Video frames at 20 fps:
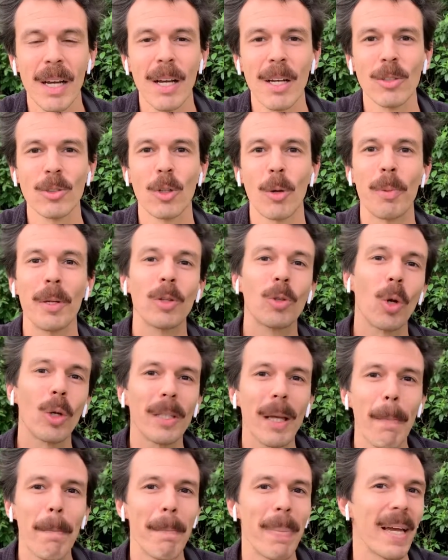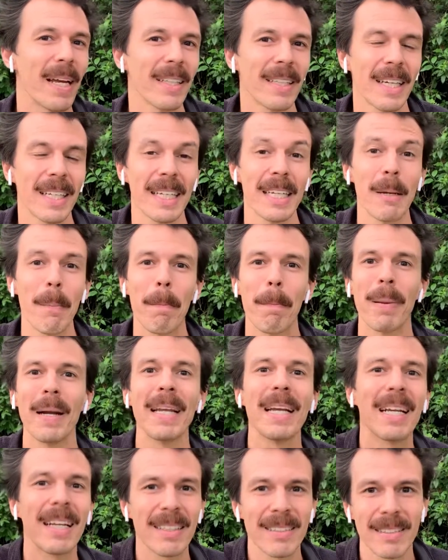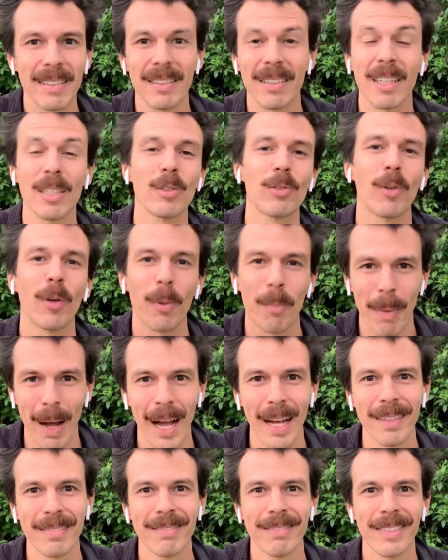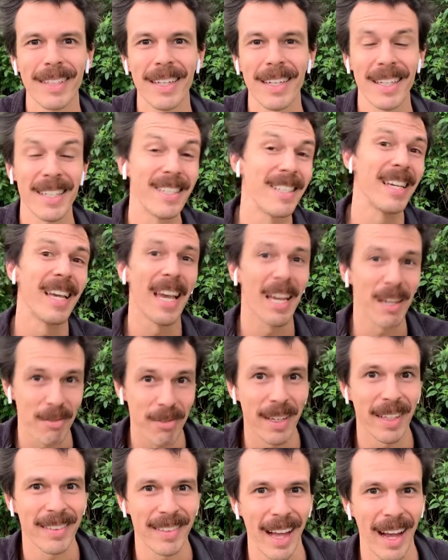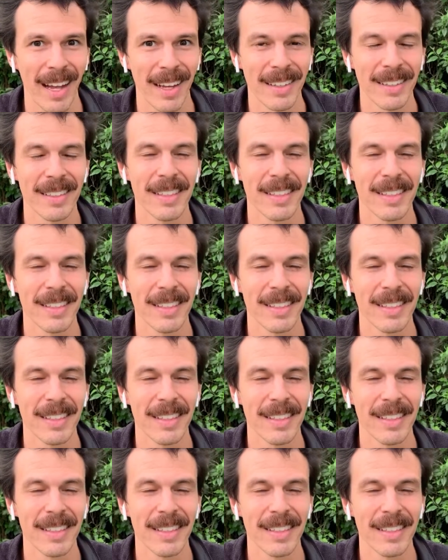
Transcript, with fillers: sobre toda a perda que implica se transformar e se reinventar.